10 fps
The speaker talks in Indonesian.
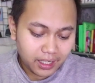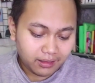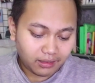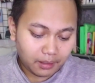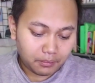
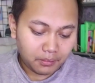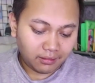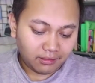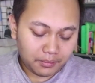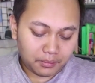mantap
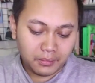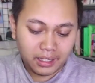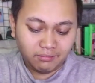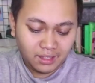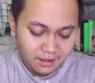mantap
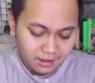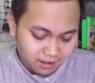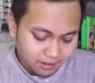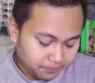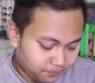
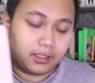mantap